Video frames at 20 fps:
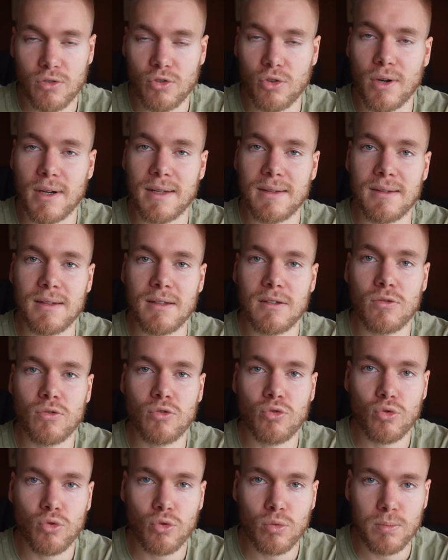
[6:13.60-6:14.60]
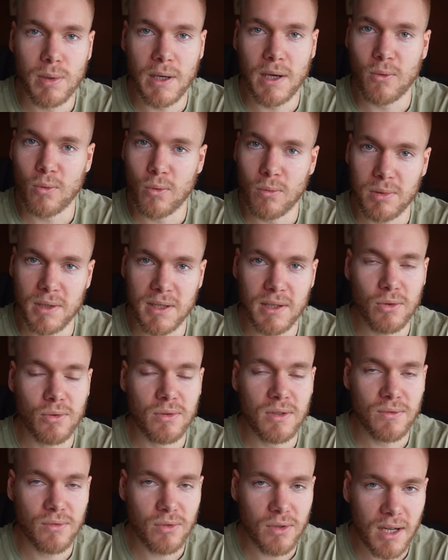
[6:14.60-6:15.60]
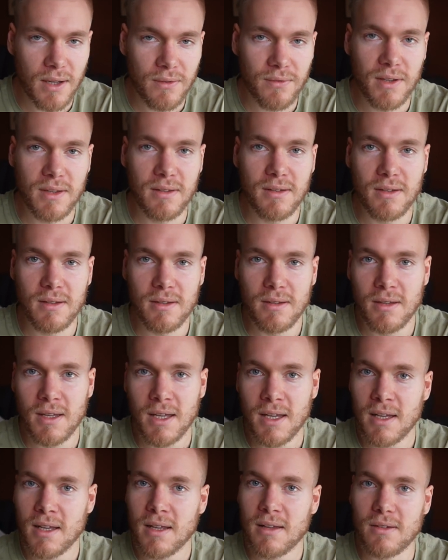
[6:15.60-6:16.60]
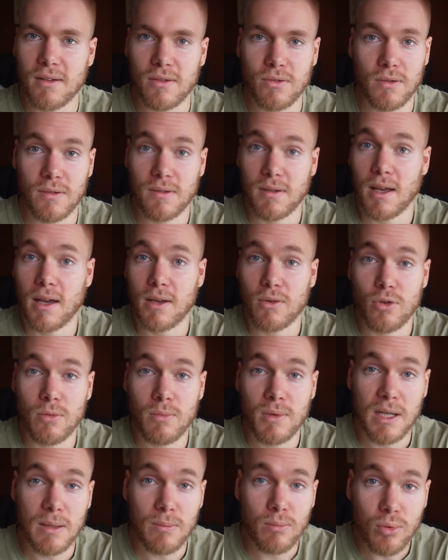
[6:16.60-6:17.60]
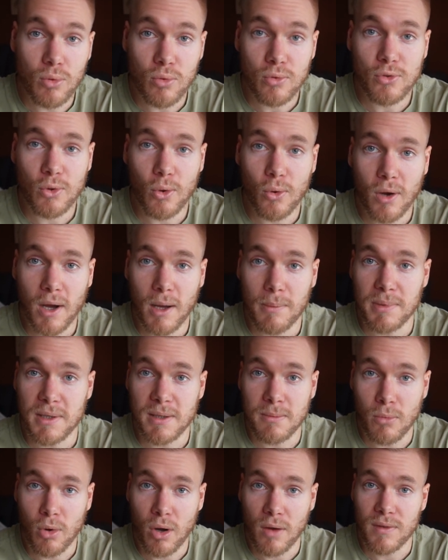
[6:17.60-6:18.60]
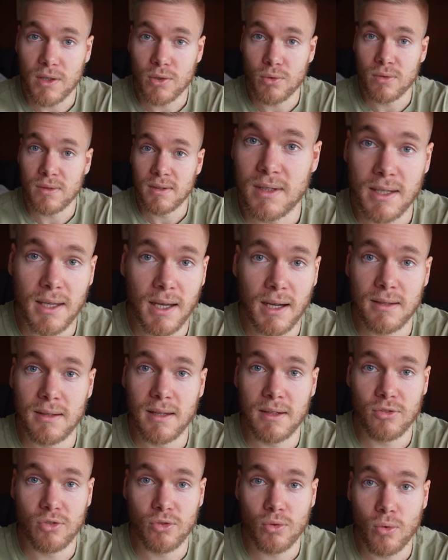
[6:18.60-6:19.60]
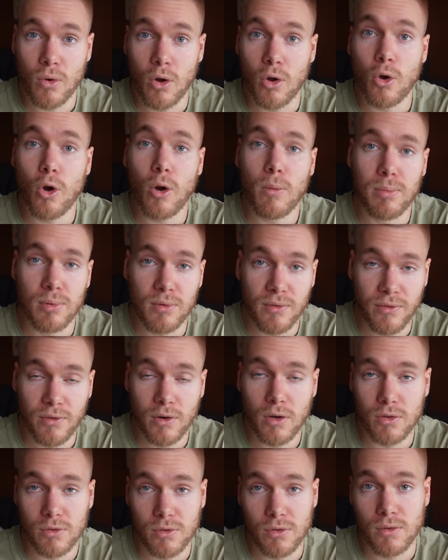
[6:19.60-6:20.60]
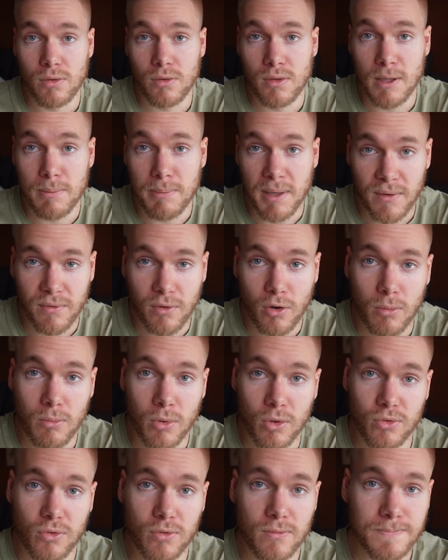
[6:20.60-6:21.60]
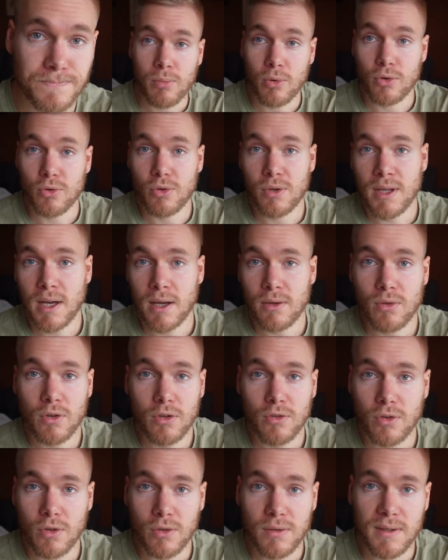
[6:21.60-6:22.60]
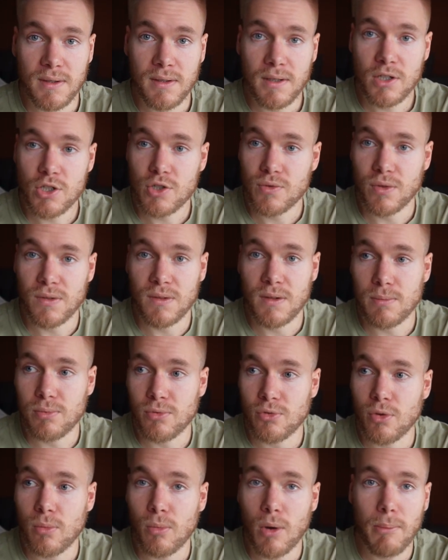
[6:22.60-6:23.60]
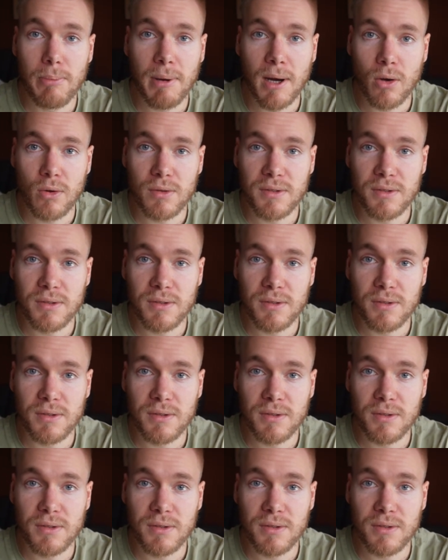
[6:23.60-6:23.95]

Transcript: ça aurait été super compliqué au niveau de la fatigue, ça se serait accumulé beaucoup trop rapidement avec une dégradation encore plus forte euh, des performances. Pour donner un ordre d'idée, je faisais plus ou moins par